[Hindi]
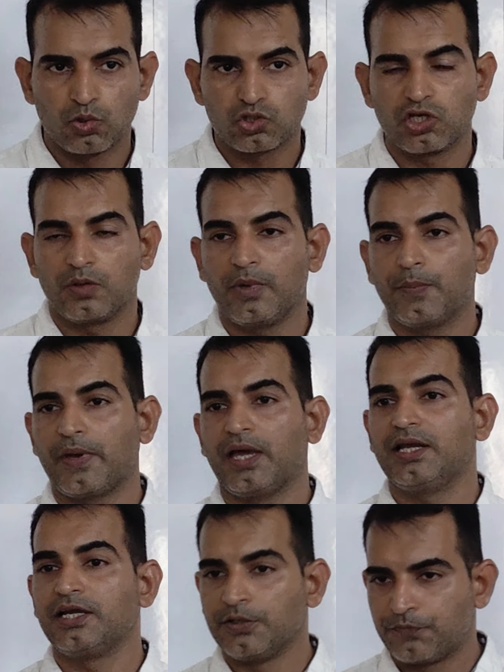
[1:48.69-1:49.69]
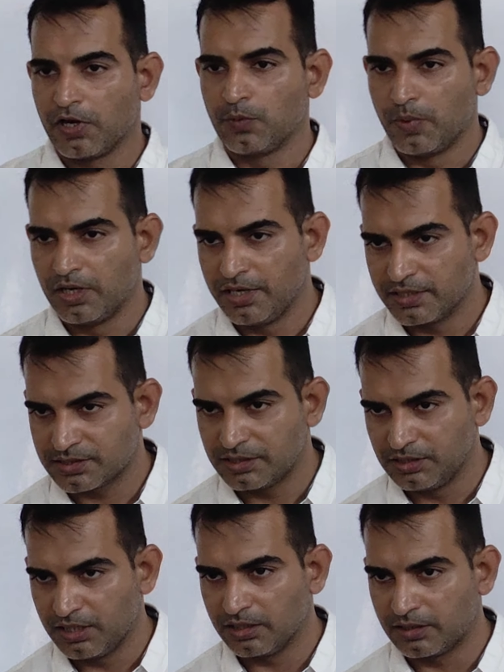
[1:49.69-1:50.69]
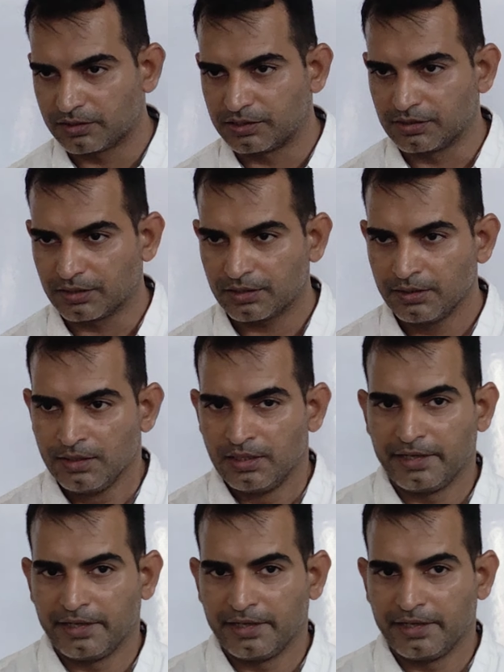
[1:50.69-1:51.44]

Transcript: क्वेश्चन में पहले डिफरेंट बर्थडेज की दे रखी है